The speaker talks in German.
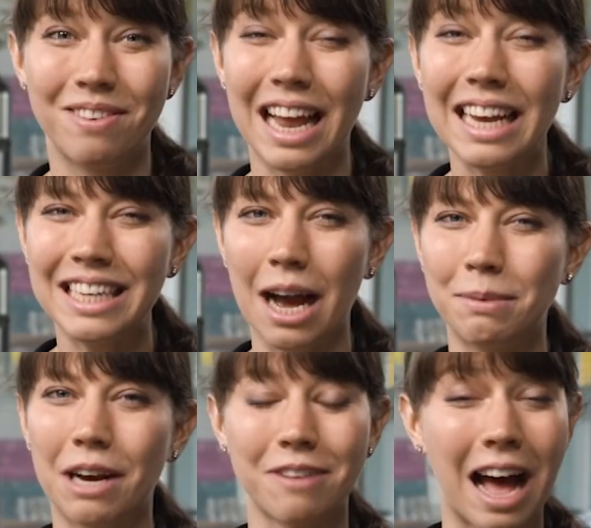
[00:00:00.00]
Vielleicht habt
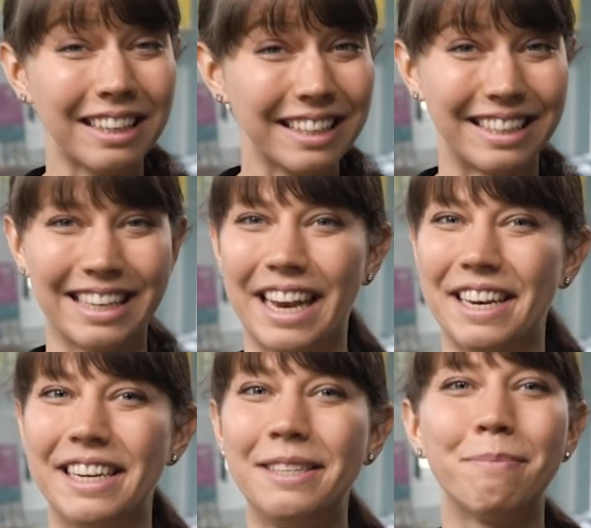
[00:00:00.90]
ihr auf anderen
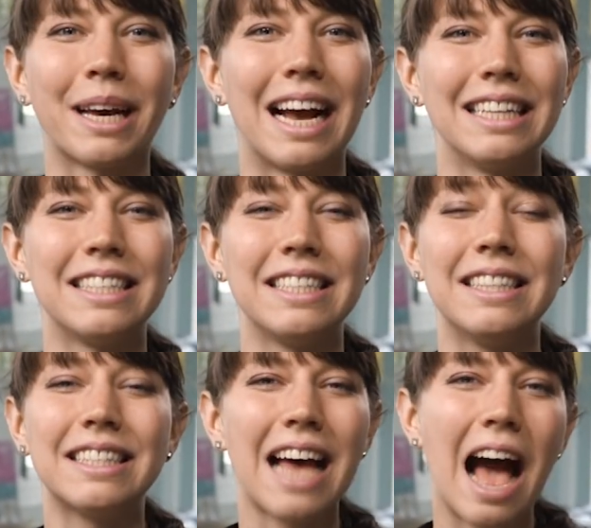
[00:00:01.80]
Kanälen bereits die
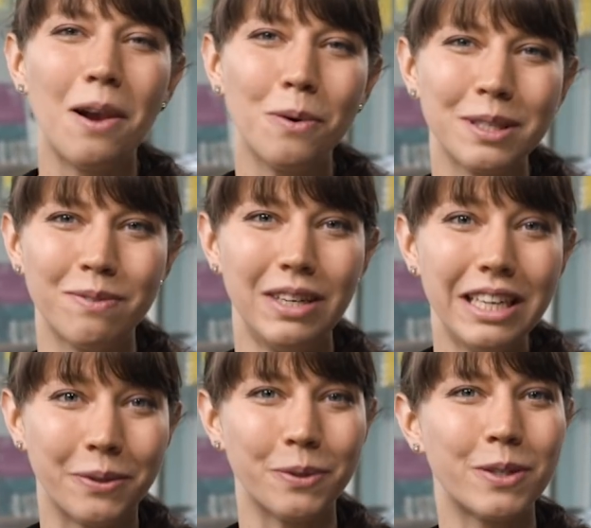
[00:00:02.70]
zahllosen
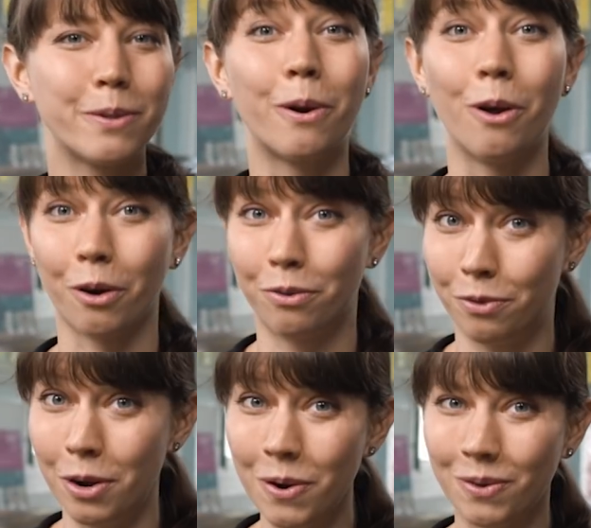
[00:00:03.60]
Videos zu
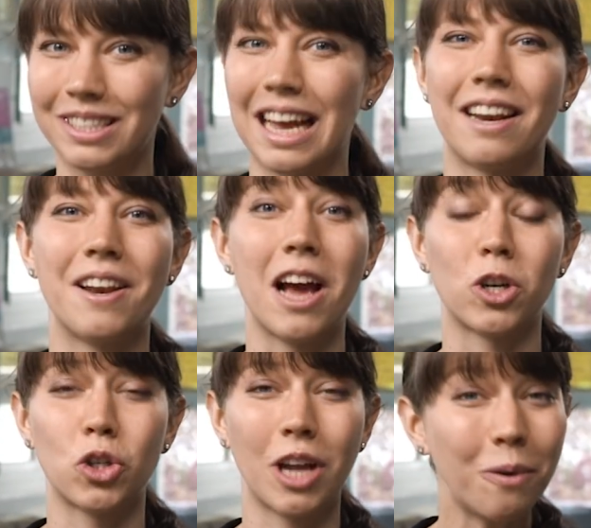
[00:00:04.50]
Chlorophyll und seinen
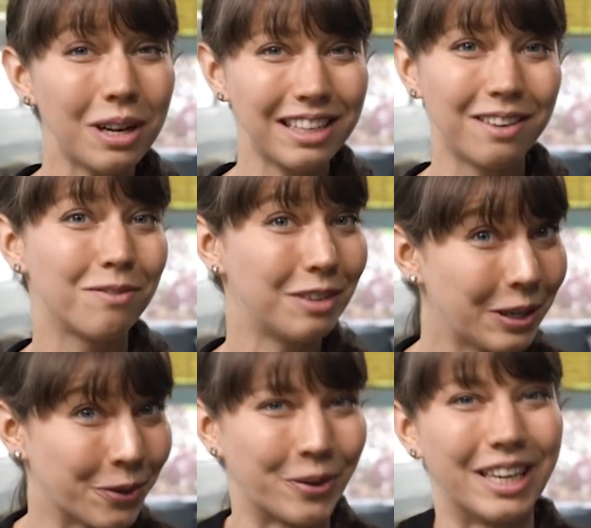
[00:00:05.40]
erstaunlichen
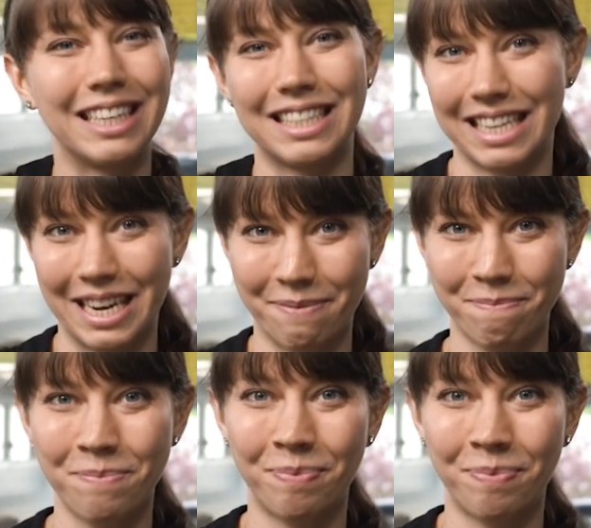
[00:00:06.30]
Wirkungen gesehen.